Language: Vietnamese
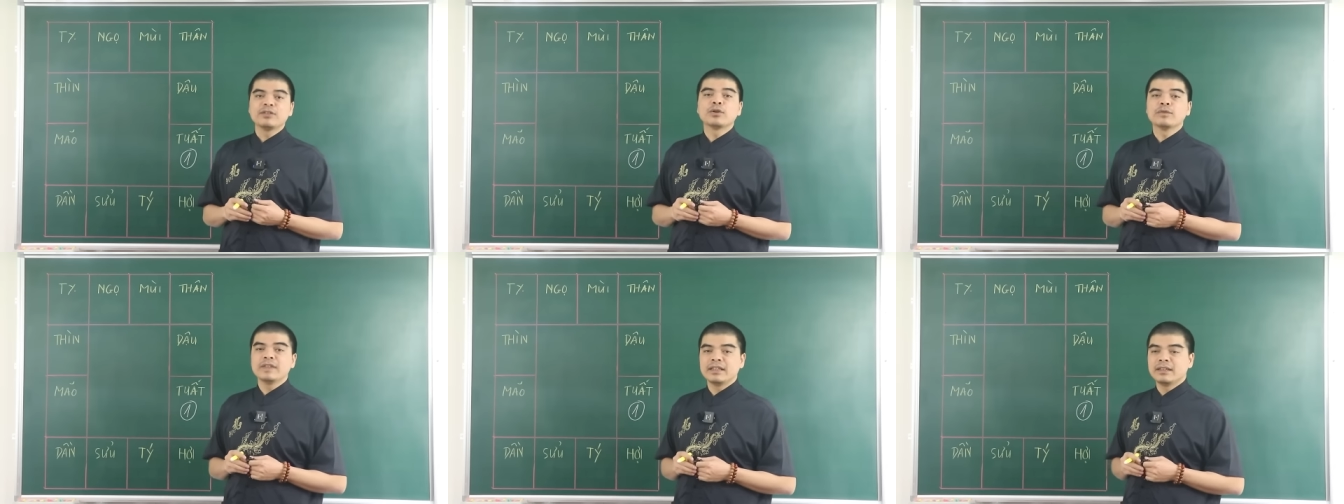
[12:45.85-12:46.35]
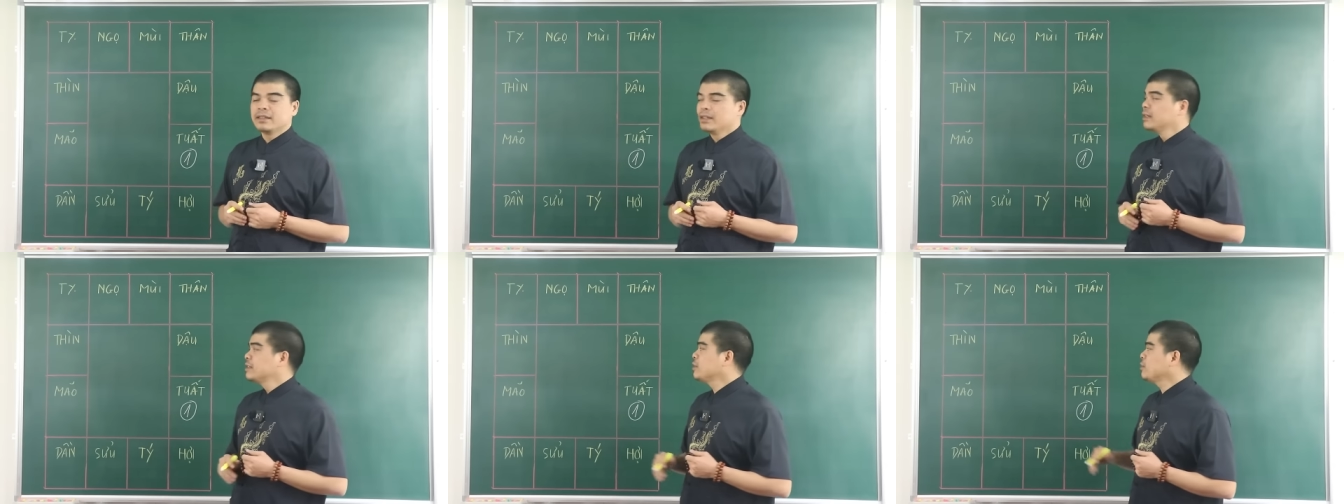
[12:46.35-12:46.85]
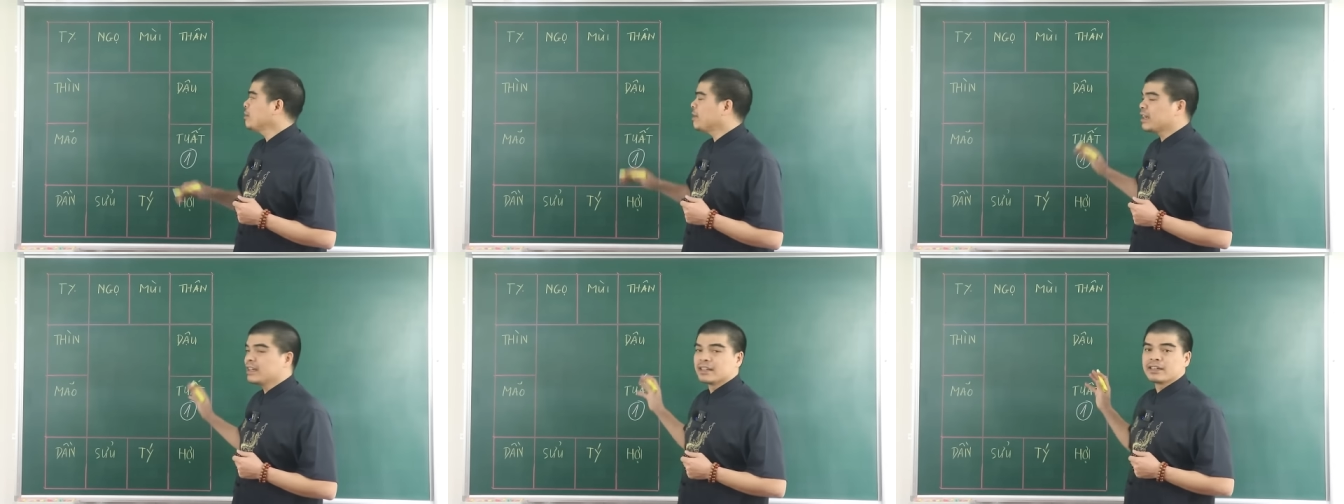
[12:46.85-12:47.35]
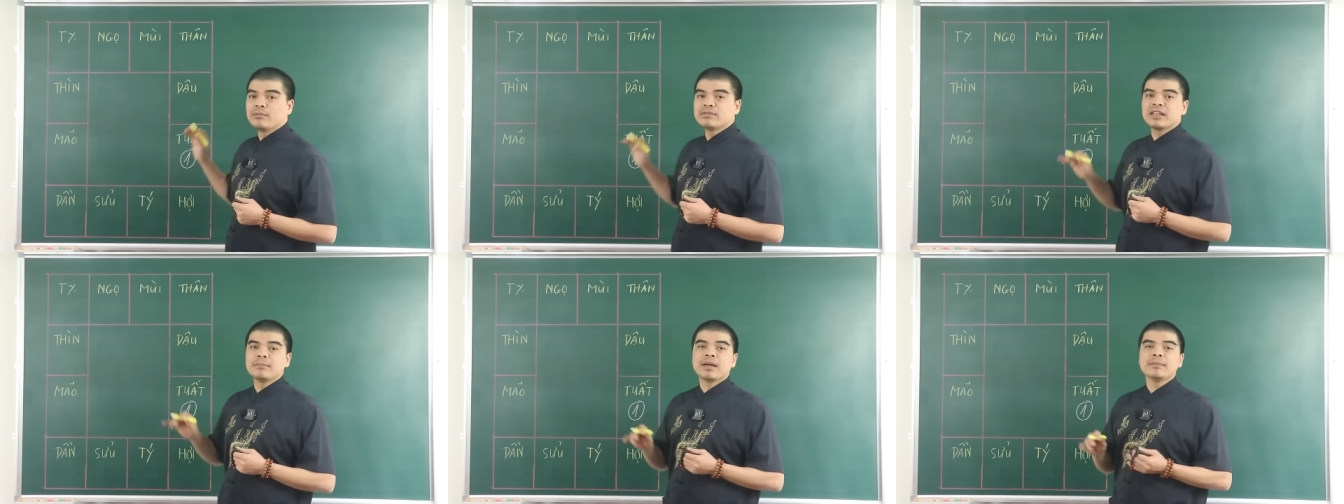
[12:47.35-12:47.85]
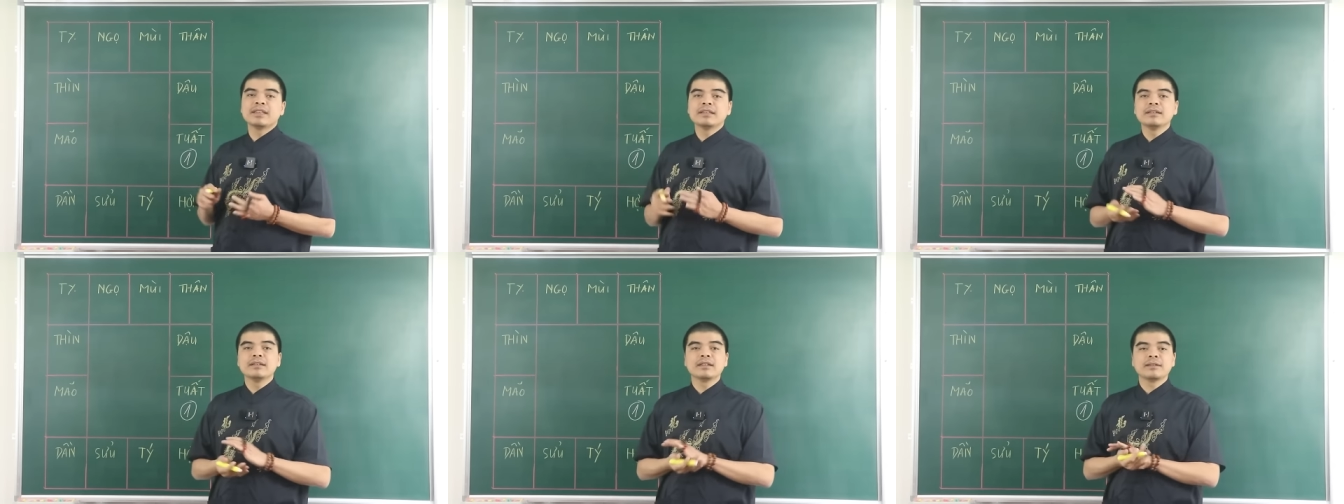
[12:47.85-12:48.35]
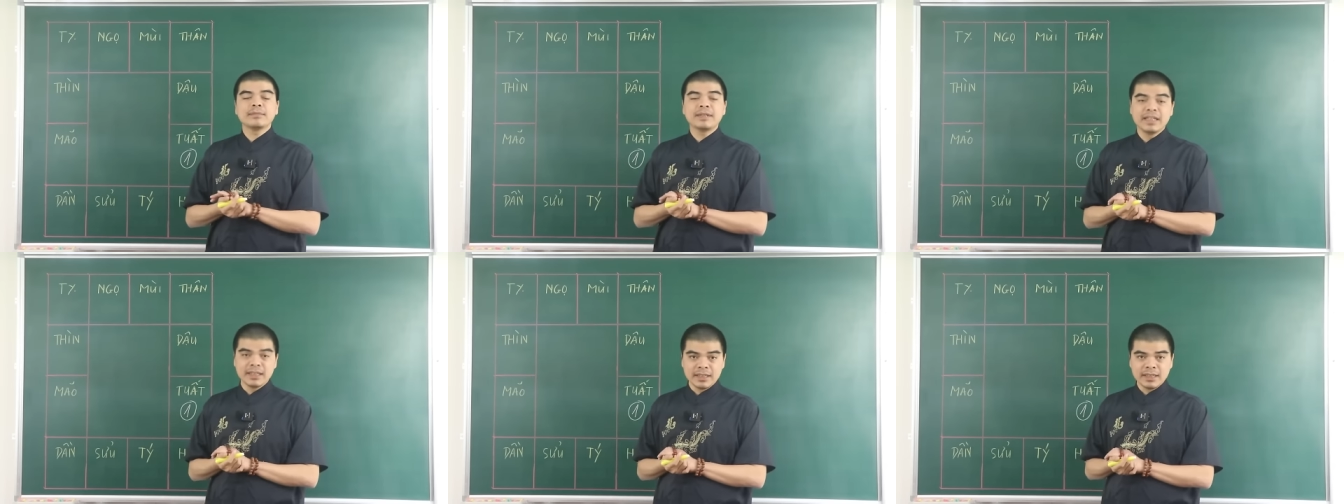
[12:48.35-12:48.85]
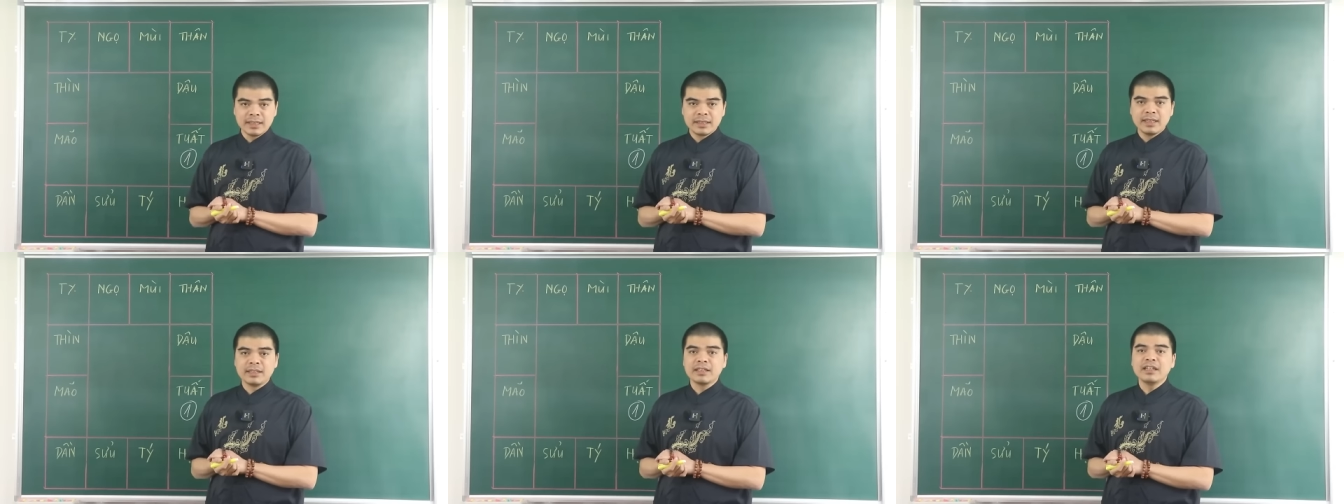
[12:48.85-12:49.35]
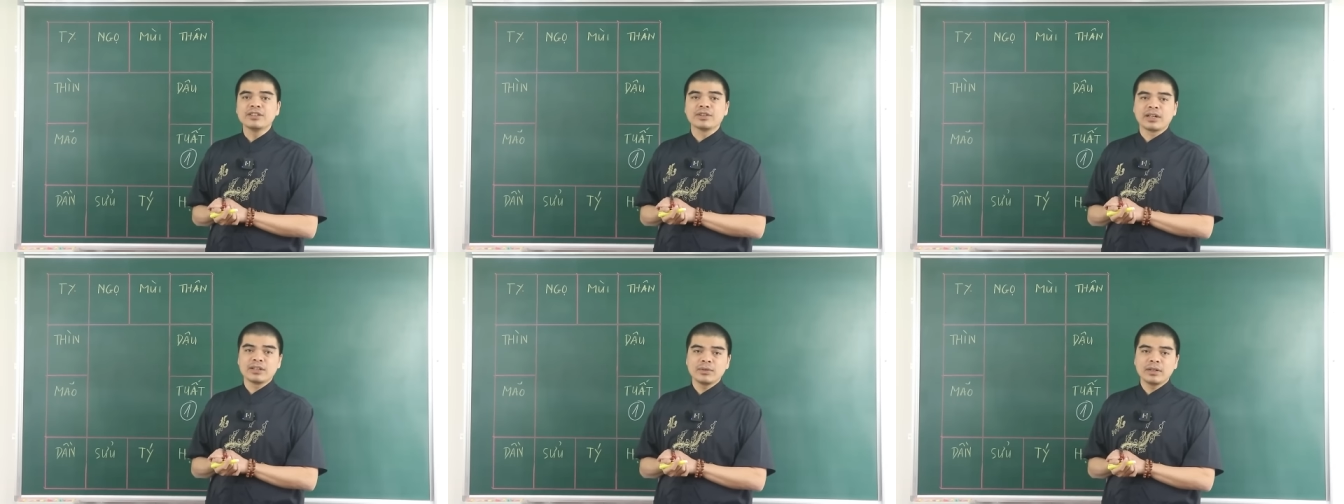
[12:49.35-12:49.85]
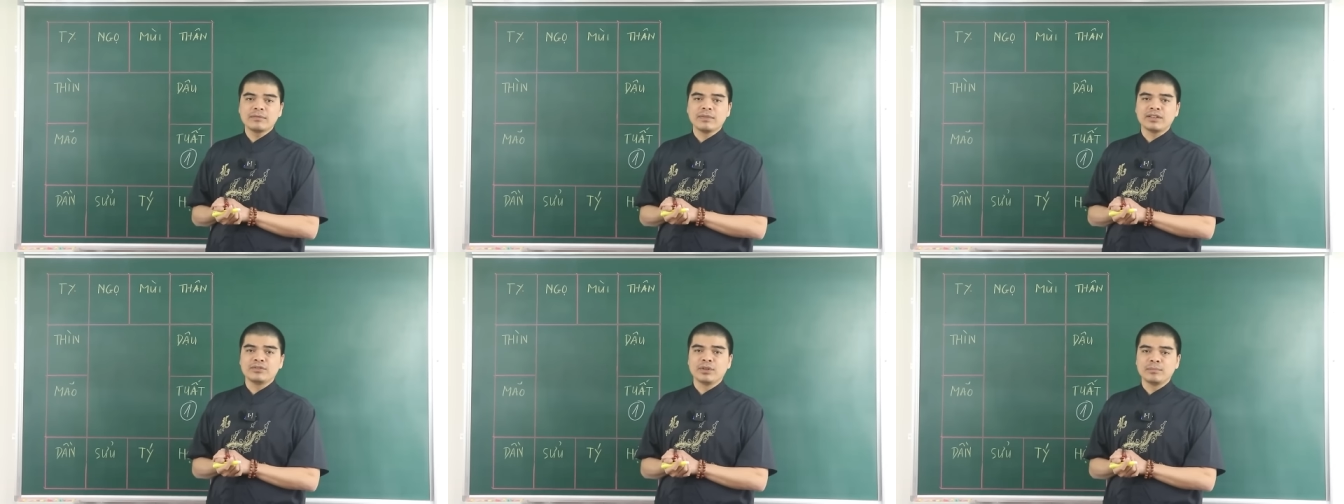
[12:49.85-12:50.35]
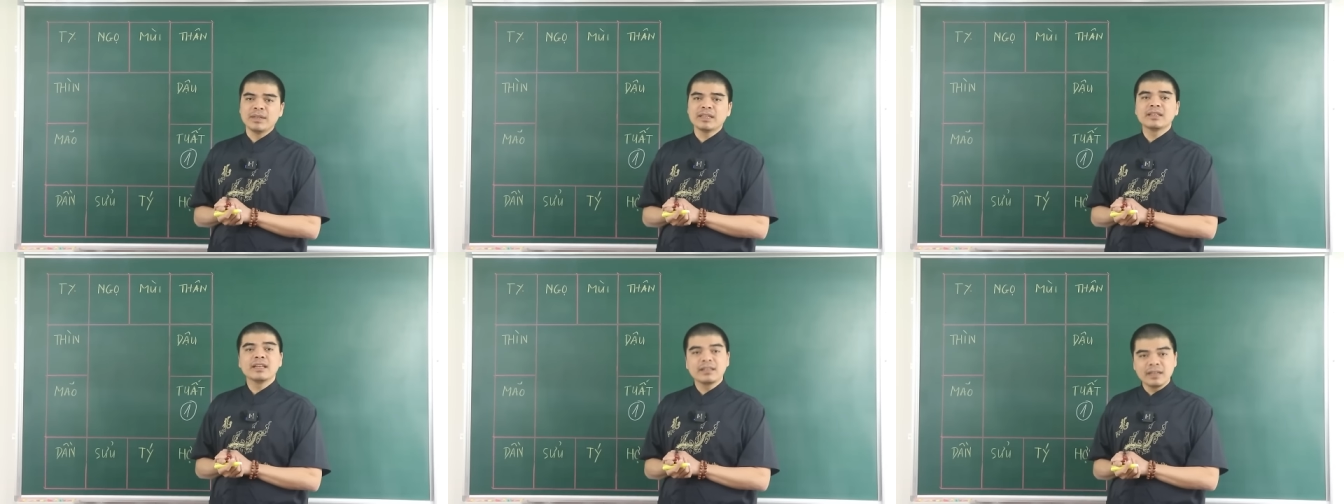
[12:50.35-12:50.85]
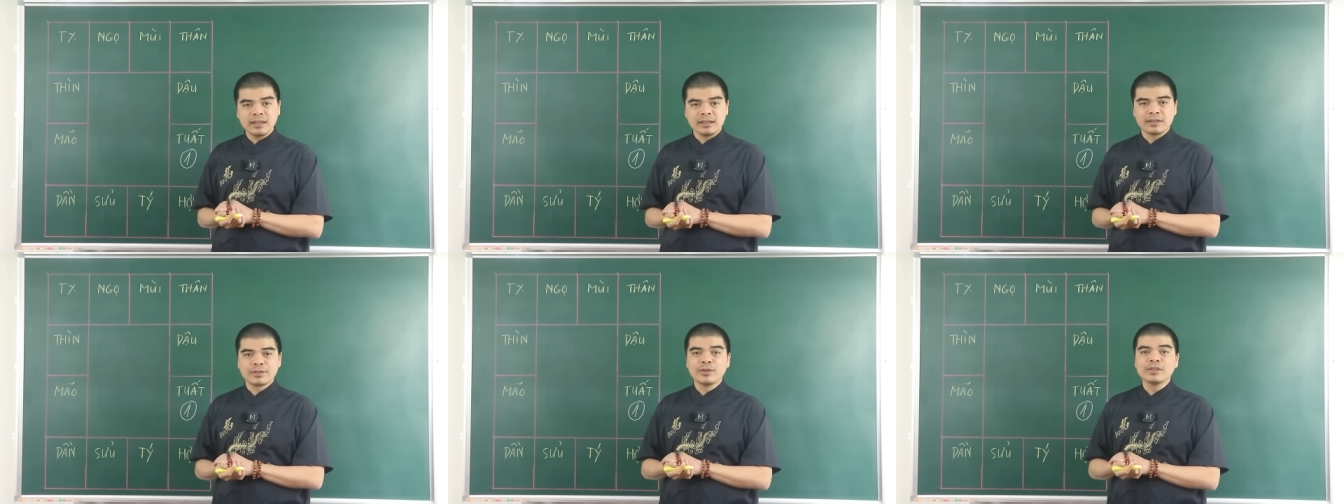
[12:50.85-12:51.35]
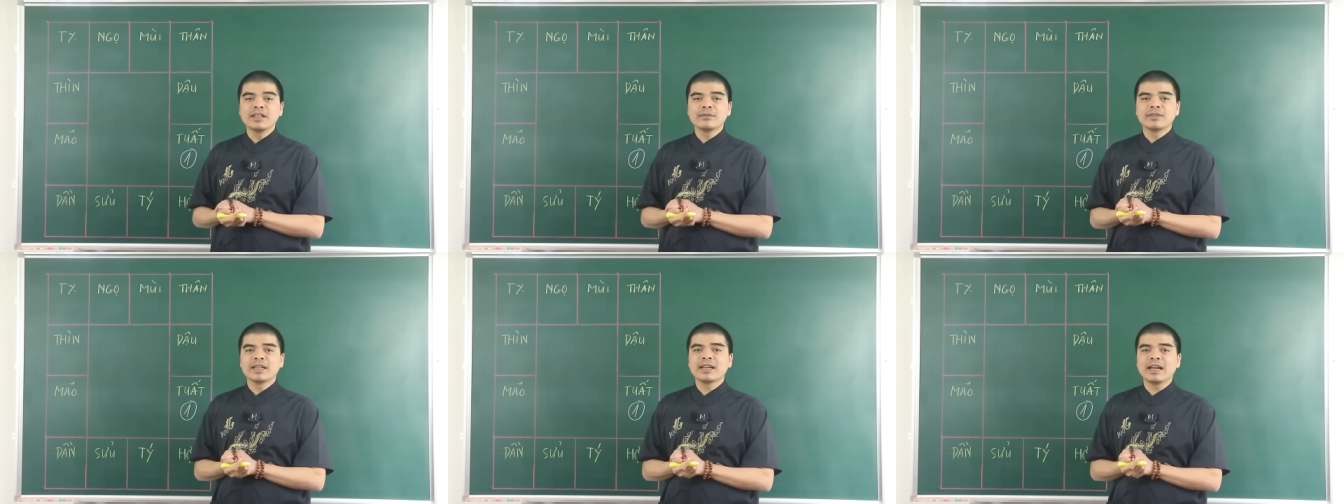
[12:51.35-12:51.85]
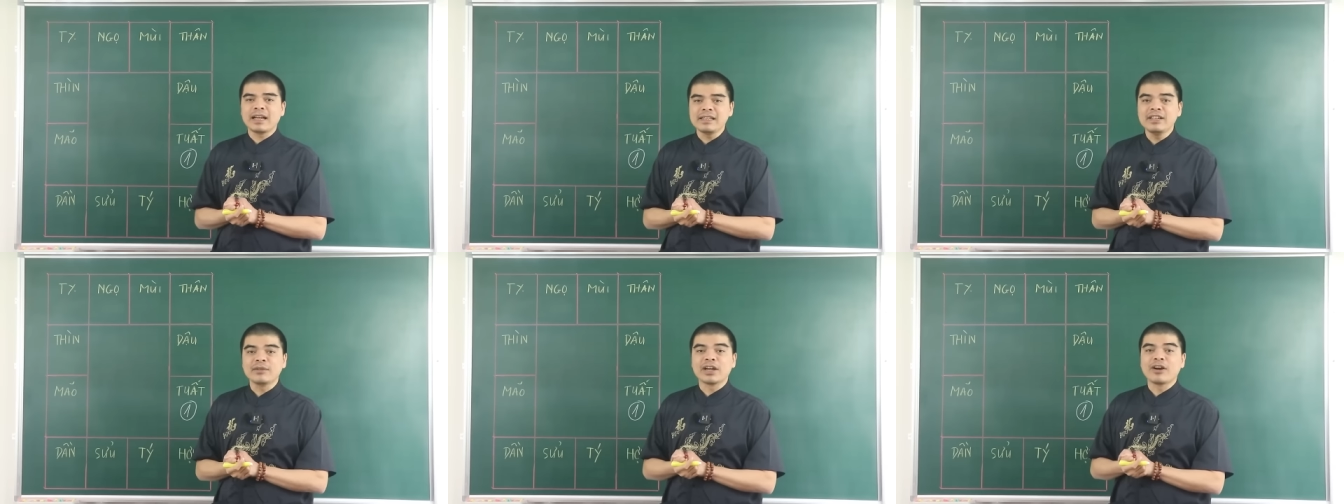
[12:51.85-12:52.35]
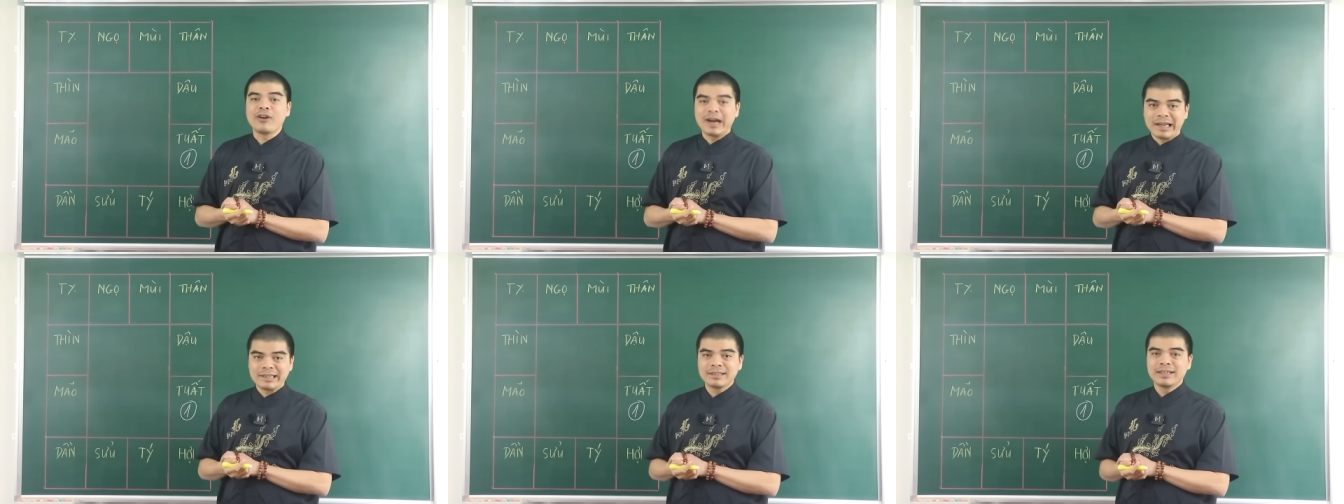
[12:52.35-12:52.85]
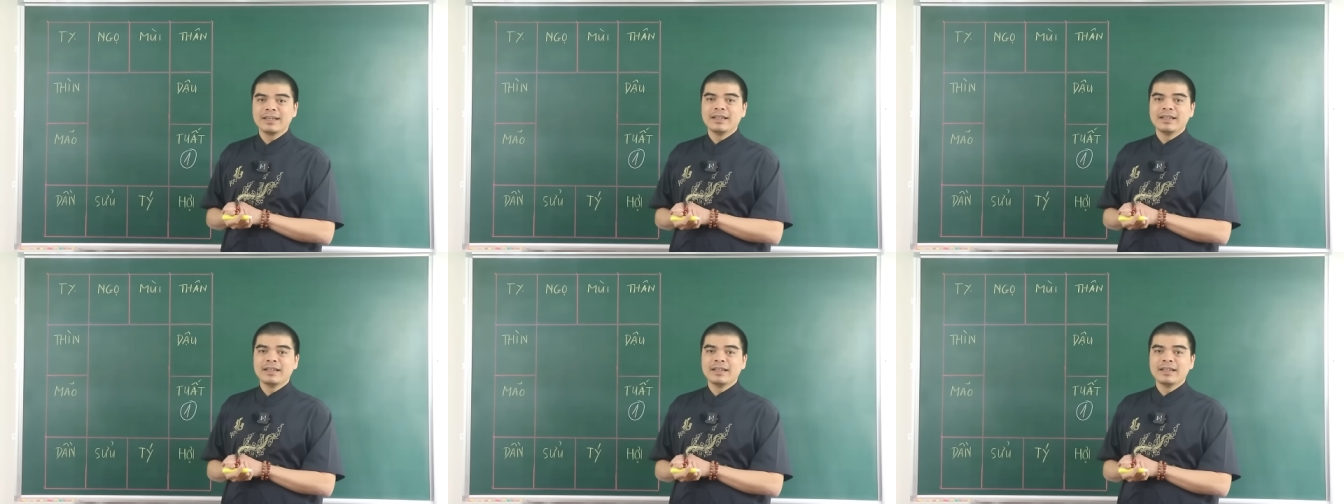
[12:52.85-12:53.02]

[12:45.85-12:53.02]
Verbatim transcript: Thưa quý vị, trong năm 2024 năm Giáp Thìn ấy, thì những người tuổi Canh Tuất phải chuẩn bị tinh thần đối diện với khá nhiều cái khó khăn,